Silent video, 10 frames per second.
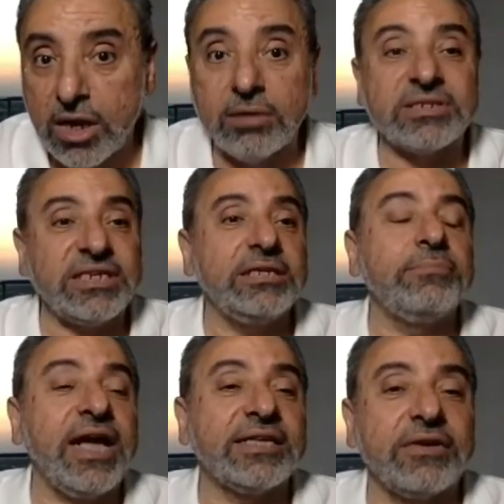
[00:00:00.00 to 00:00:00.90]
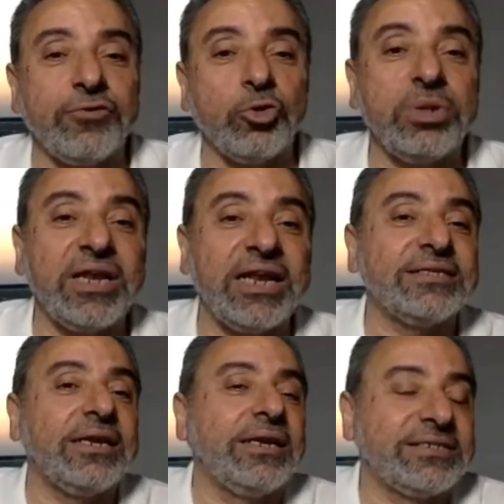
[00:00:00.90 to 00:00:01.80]
المسيحيين بيحتفلوا
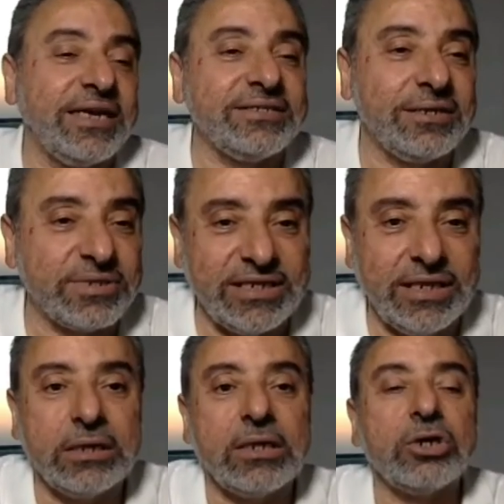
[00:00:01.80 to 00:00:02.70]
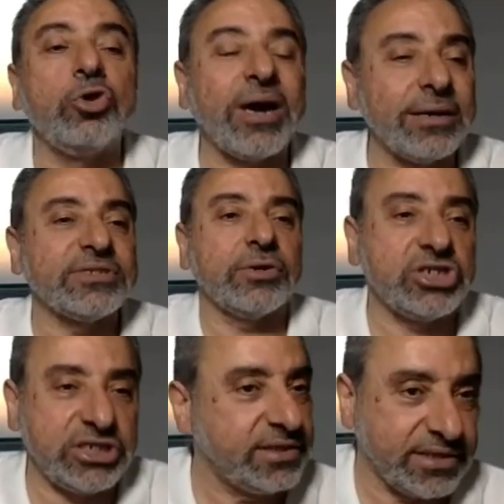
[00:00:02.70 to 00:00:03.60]
بميلاد السيد المسيح يوم
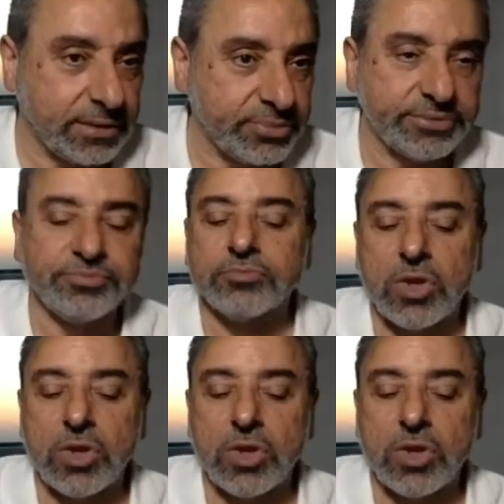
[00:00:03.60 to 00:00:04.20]
25 ديسمبر